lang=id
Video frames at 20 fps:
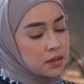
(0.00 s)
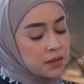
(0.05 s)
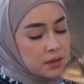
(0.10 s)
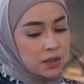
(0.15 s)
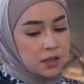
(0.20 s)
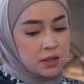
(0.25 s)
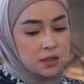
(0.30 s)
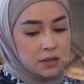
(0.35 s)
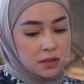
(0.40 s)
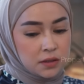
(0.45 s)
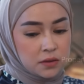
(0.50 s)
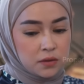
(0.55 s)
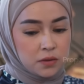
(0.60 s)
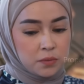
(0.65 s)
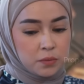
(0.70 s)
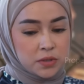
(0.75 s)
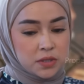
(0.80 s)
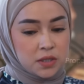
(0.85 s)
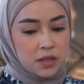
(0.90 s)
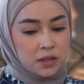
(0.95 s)
Ya nanti kalau
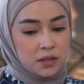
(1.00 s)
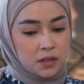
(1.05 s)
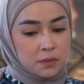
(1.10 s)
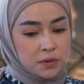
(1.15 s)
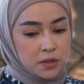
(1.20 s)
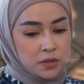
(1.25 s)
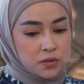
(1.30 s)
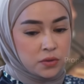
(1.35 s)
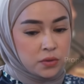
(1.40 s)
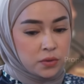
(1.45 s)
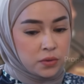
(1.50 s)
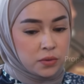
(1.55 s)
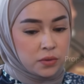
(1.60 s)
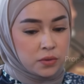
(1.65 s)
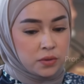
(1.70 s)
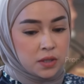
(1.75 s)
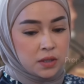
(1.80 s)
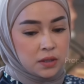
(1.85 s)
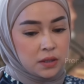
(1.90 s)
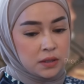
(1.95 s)
misalnya kita berjodoh
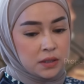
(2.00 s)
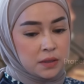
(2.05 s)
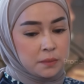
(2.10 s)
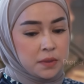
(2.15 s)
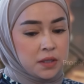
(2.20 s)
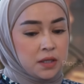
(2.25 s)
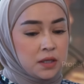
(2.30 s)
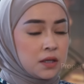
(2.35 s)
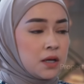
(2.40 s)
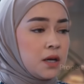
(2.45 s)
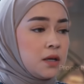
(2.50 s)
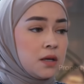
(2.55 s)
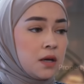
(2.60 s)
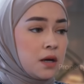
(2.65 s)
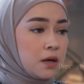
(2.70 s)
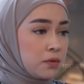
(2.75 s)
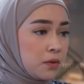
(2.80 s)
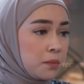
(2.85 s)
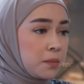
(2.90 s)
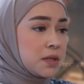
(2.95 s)
dan kita menikah ya
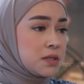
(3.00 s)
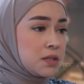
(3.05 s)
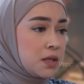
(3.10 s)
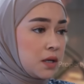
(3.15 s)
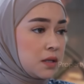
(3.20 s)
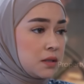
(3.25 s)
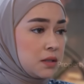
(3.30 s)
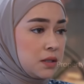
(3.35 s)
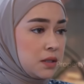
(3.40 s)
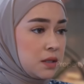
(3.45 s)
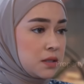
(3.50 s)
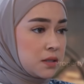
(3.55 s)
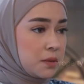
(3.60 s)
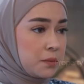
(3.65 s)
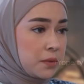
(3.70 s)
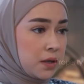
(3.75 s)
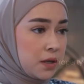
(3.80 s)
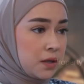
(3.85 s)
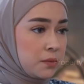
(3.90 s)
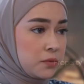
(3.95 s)
aku pasti akan tinggal
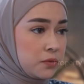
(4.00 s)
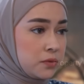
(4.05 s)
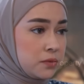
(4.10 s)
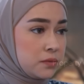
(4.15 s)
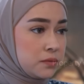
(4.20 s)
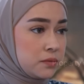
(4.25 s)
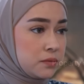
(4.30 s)
sama kamu.